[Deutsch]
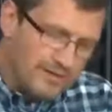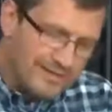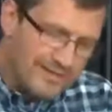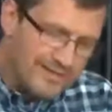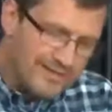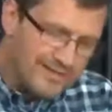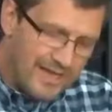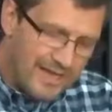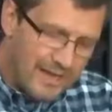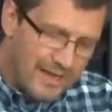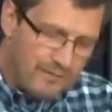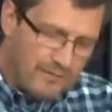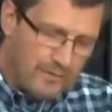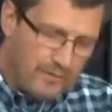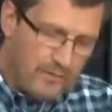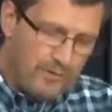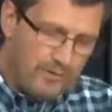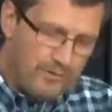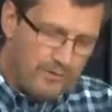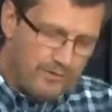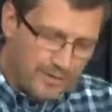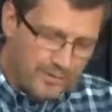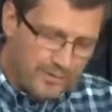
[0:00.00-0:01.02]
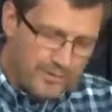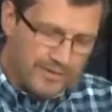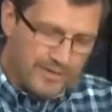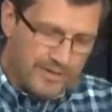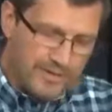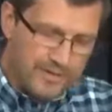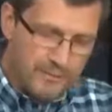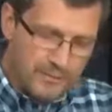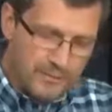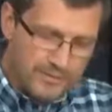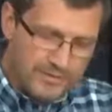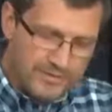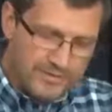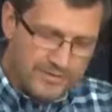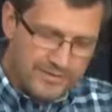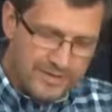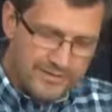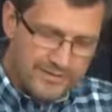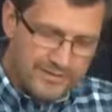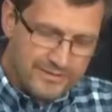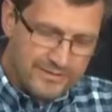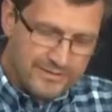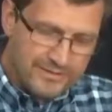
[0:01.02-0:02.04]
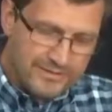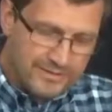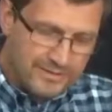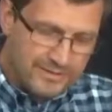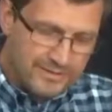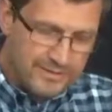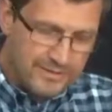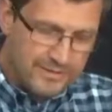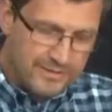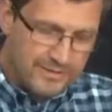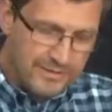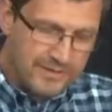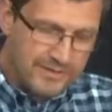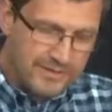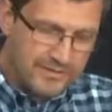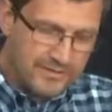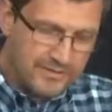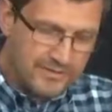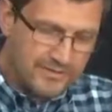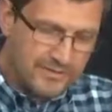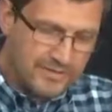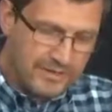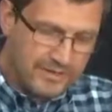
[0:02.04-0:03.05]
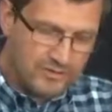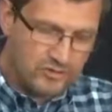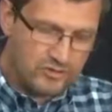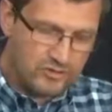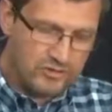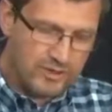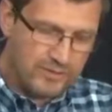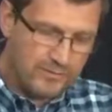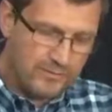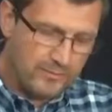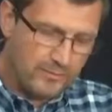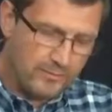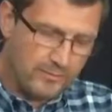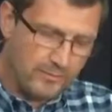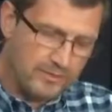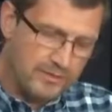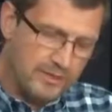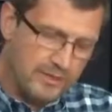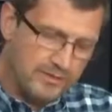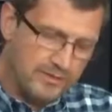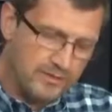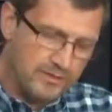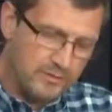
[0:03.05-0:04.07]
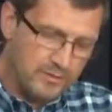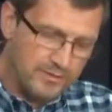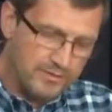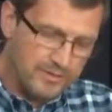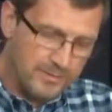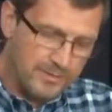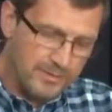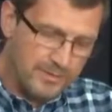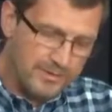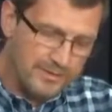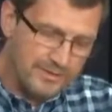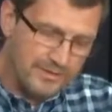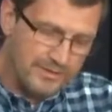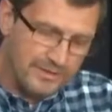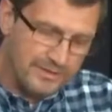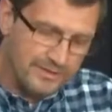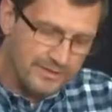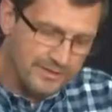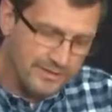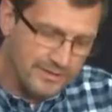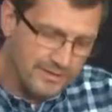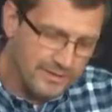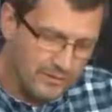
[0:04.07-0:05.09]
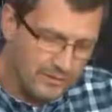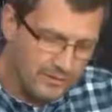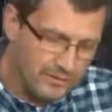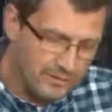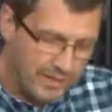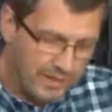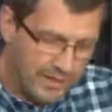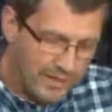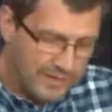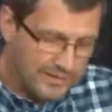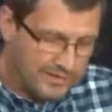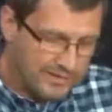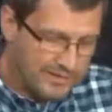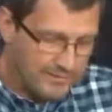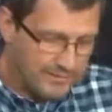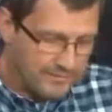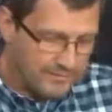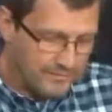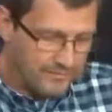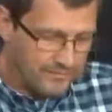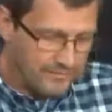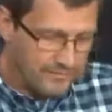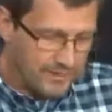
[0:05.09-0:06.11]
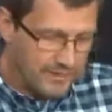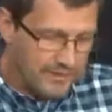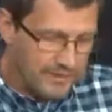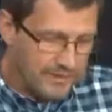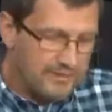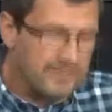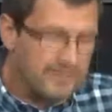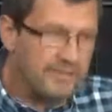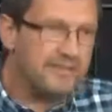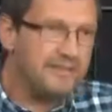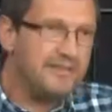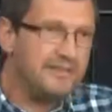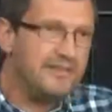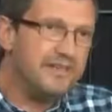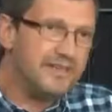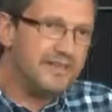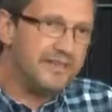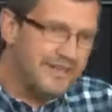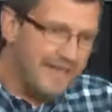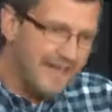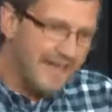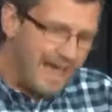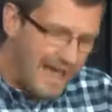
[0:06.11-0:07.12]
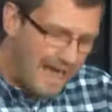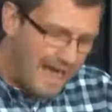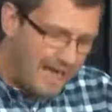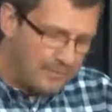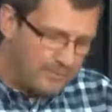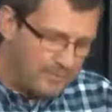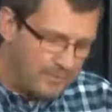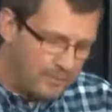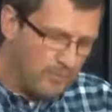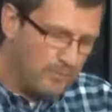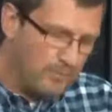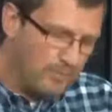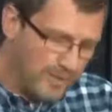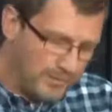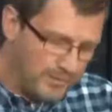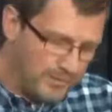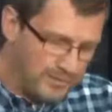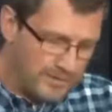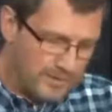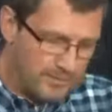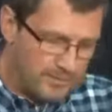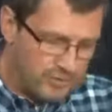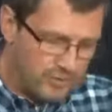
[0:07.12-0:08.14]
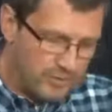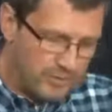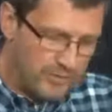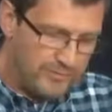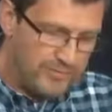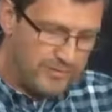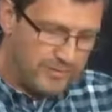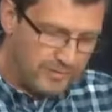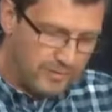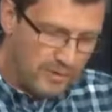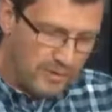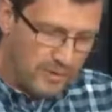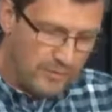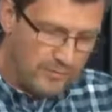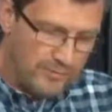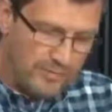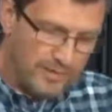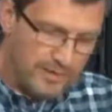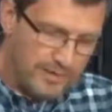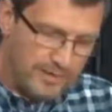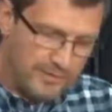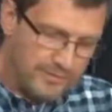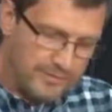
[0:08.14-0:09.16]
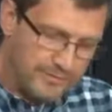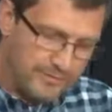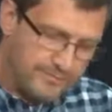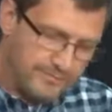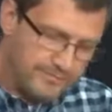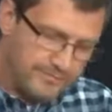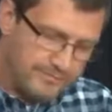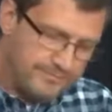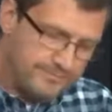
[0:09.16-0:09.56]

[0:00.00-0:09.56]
Deshalb wollen wir mit einer Bundesratsinitiative eine soziale Staffelung der Kurzarbeitergeldregelung erreichen, die die realen Probleme der Beschäftigten aufgreift.